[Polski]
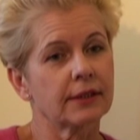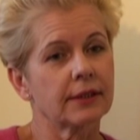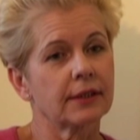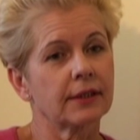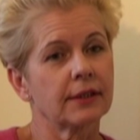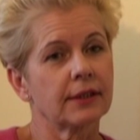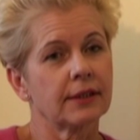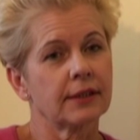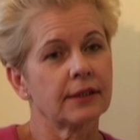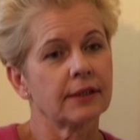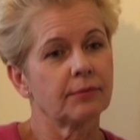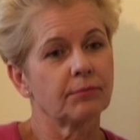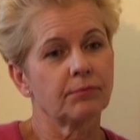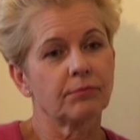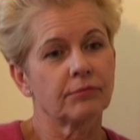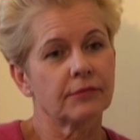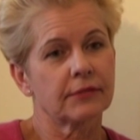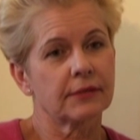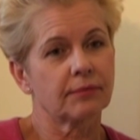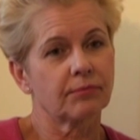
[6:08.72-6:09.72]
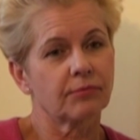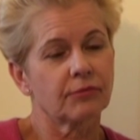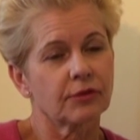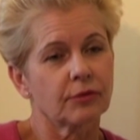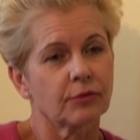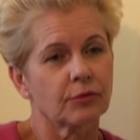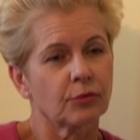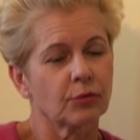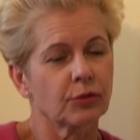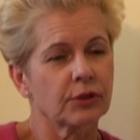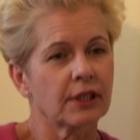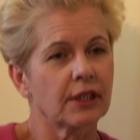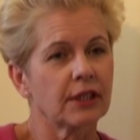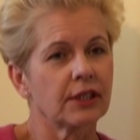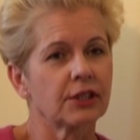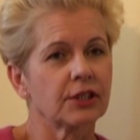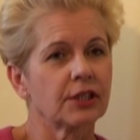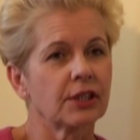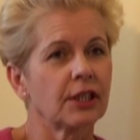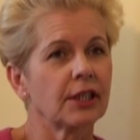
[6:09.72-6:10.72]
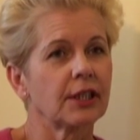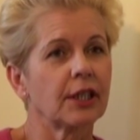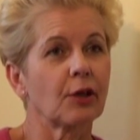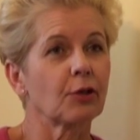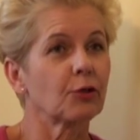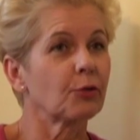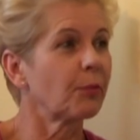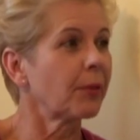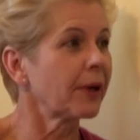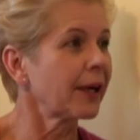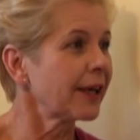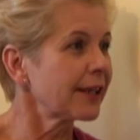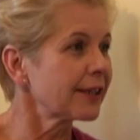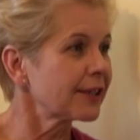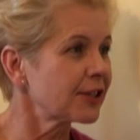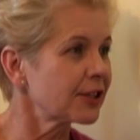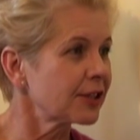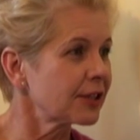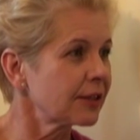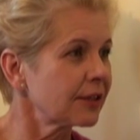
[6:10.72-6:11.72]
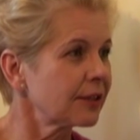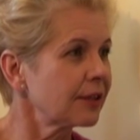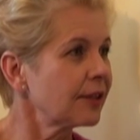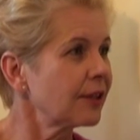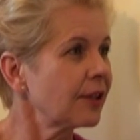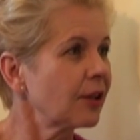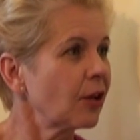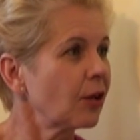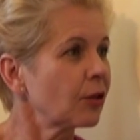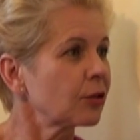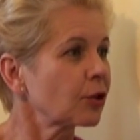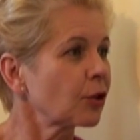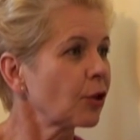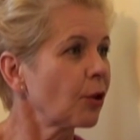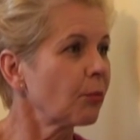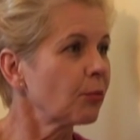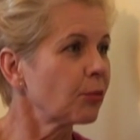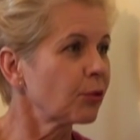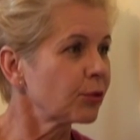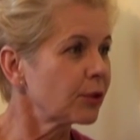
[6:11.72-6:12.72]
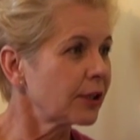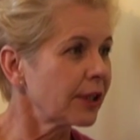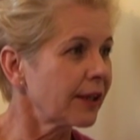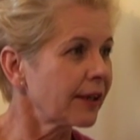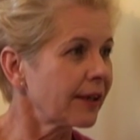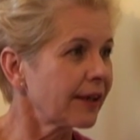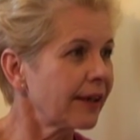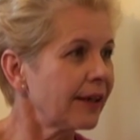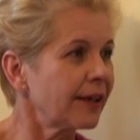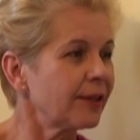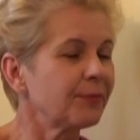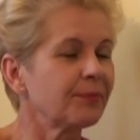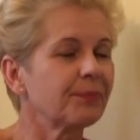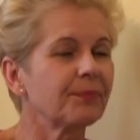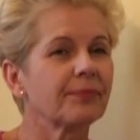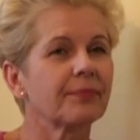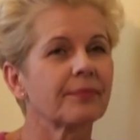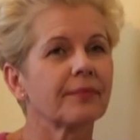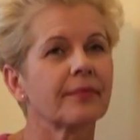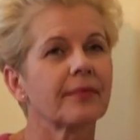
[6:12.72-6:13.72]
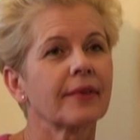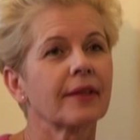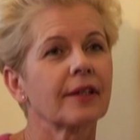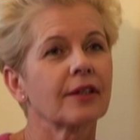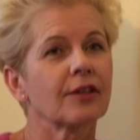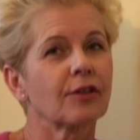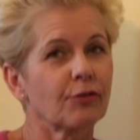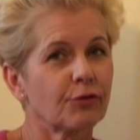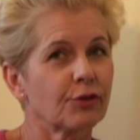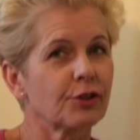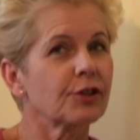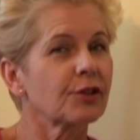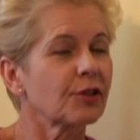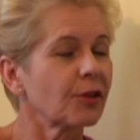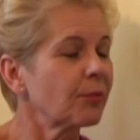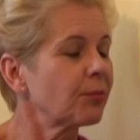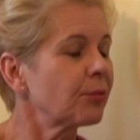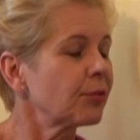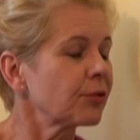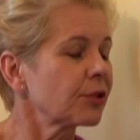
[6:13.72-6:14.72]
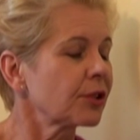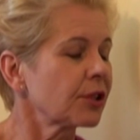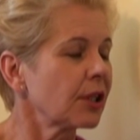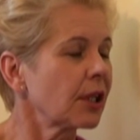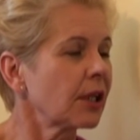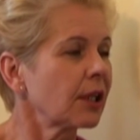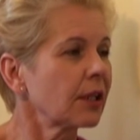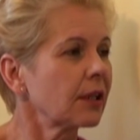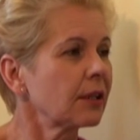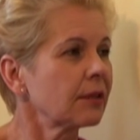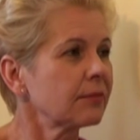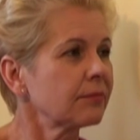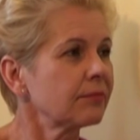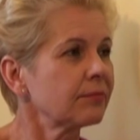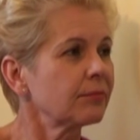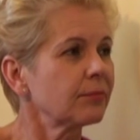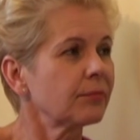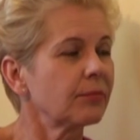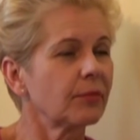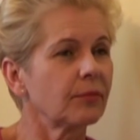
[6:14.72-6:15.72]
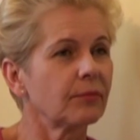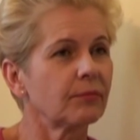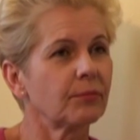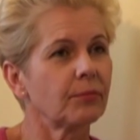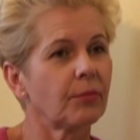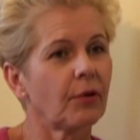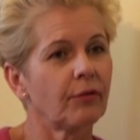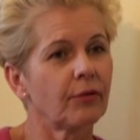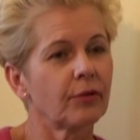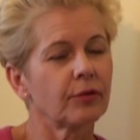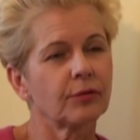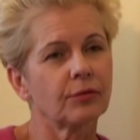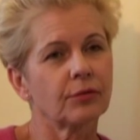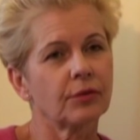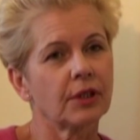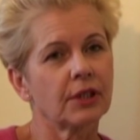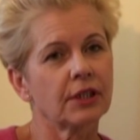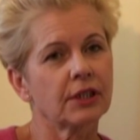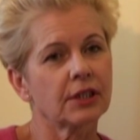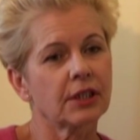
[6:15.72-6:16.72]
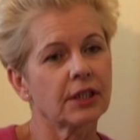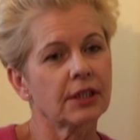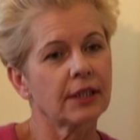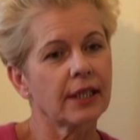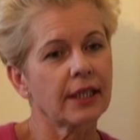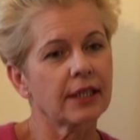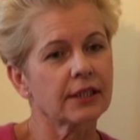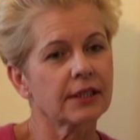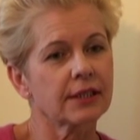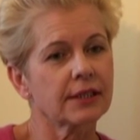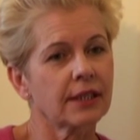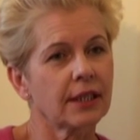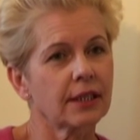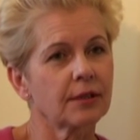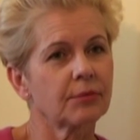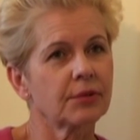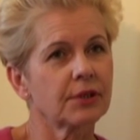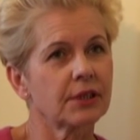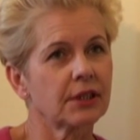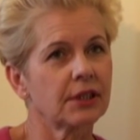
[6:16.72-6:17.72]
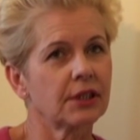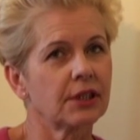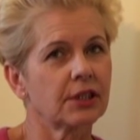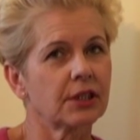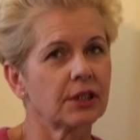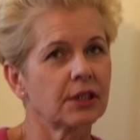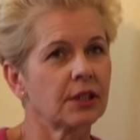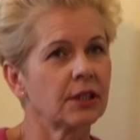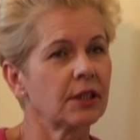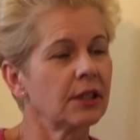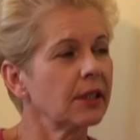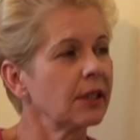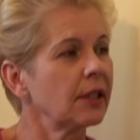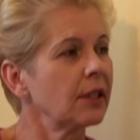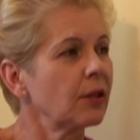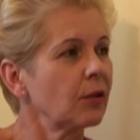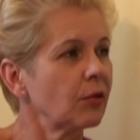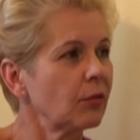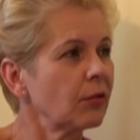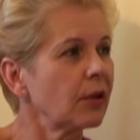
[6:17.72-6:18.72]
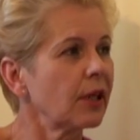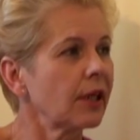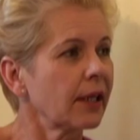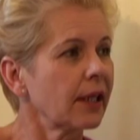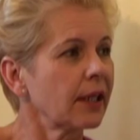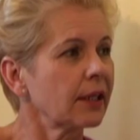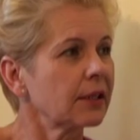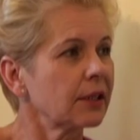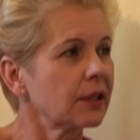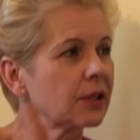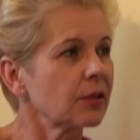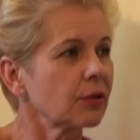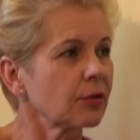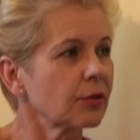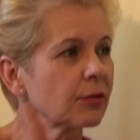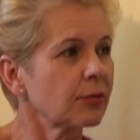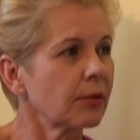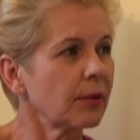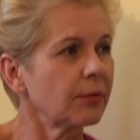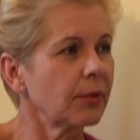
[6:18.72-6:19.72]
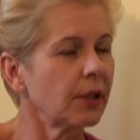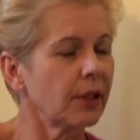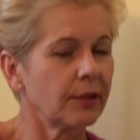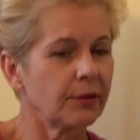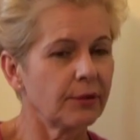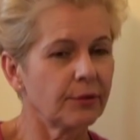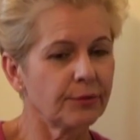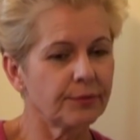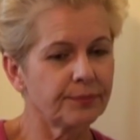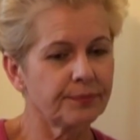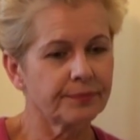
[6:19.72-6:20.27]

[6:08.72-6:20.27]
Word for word: y, uzależnienia od pracy, od komputera. To wszystko później powoduje, że nasz stan psychiczny ulega też osłabieniu.